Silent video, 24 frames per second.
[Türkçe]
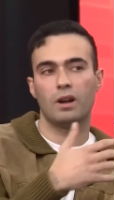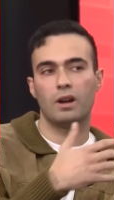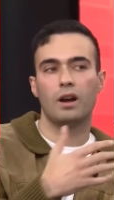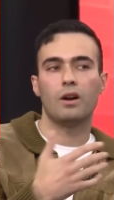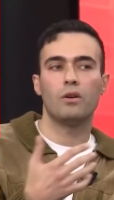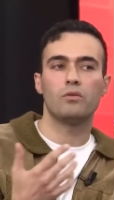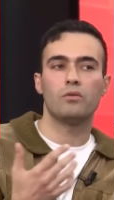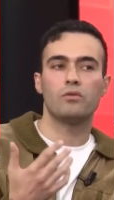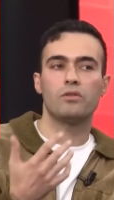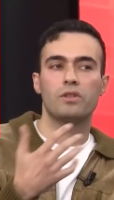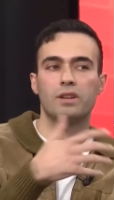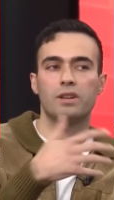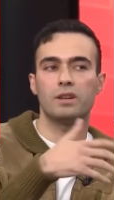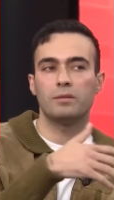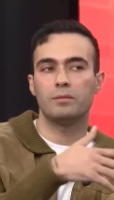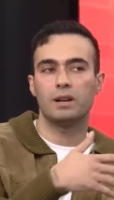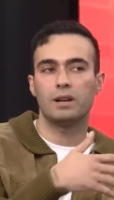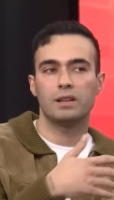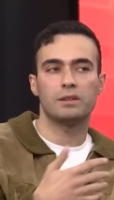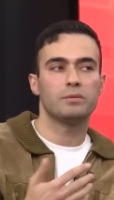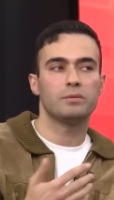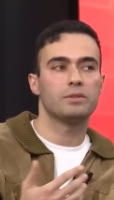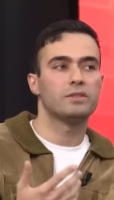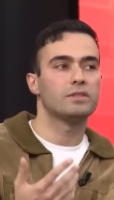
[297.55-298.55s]
daha önceki
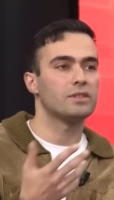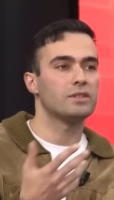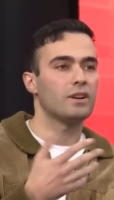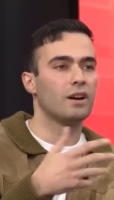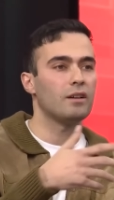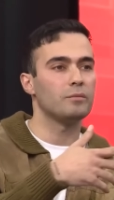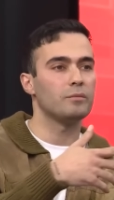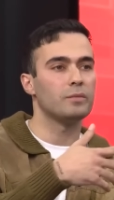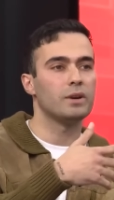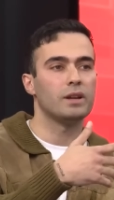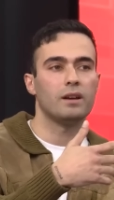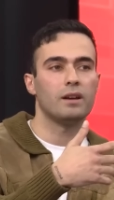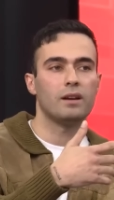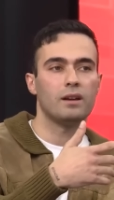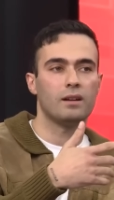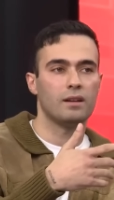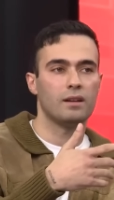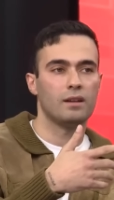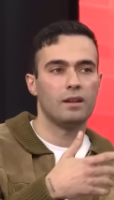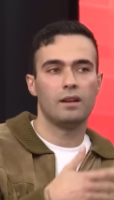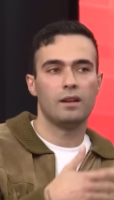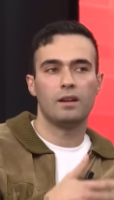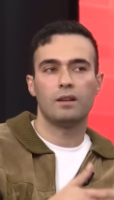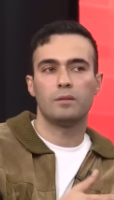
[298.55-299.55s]
belki bir travmaya
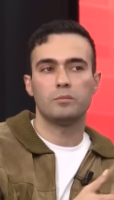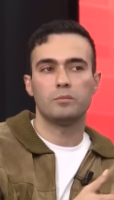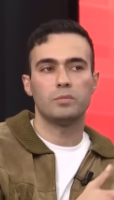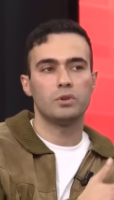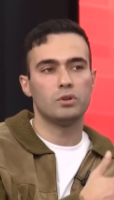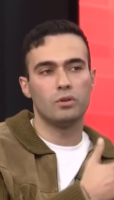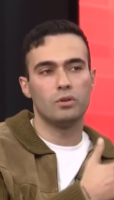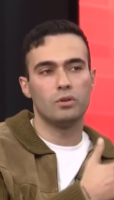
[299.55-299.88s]
bir